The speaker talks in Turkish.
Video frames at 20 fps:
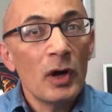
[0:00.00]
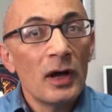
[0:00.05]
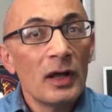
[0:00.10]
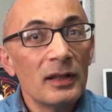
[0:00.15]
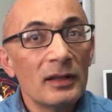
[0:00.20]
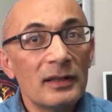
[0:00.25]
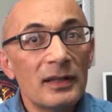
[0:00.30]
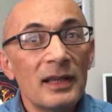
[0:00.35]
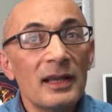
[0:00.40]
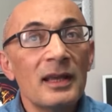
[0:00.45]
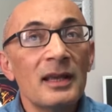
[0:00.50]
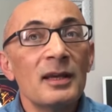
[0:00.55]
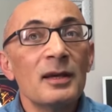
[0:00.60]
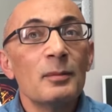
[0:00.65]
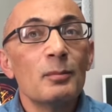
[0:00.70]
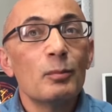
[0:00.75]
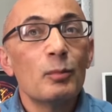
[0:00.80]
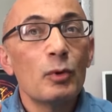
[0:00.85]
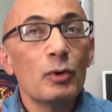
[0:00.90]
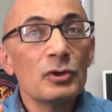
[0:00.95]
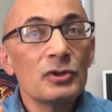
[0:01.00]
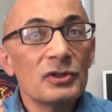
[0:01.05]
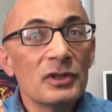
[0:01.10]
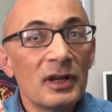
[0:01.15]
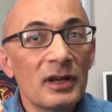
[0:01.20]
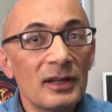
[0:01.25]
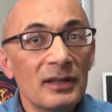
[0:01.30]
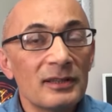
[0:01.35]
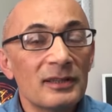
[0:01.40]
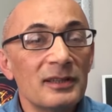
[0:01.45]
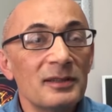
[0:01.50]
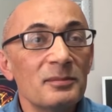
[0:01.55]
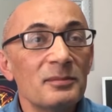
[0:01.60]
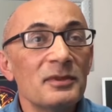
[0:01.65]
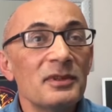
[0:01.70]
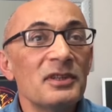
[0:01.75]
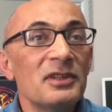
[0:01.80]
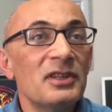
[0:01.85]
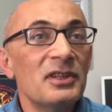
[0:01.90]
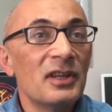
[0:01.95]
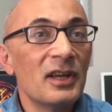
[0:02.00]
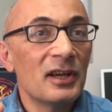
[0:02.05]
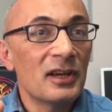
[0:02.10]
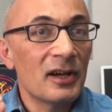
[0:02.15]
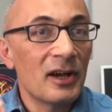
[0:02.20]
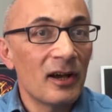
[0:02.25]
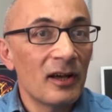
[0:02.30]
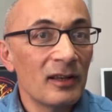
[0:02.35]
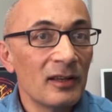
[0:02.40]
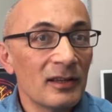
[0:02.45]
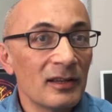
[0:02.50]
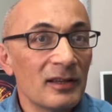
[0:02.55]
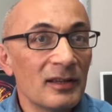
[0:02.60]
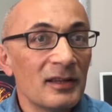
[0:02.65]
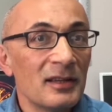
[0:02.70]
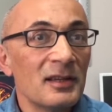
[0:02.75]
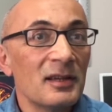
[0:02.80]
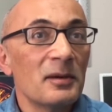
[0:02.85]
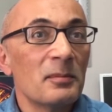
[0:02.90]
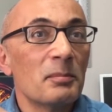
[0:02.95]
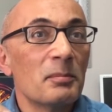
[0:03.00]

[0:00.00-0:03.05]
o halde boş kaldın mı yine kalk,